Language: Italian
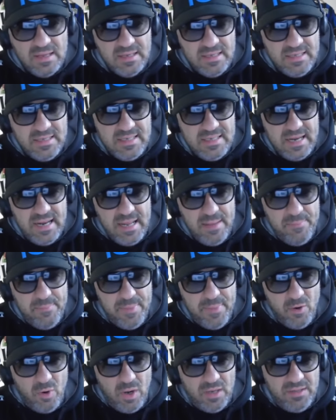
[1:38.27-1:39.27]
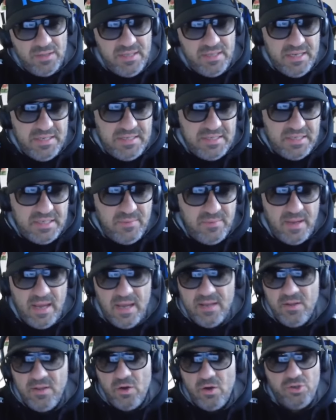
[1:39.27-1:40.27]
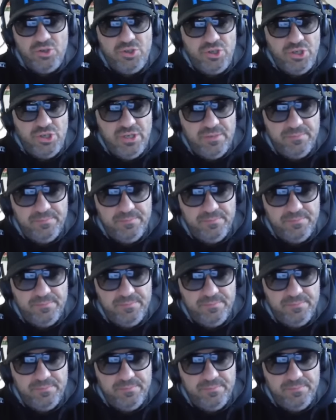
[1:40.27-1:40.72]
sarebbero altissimi e ad oggi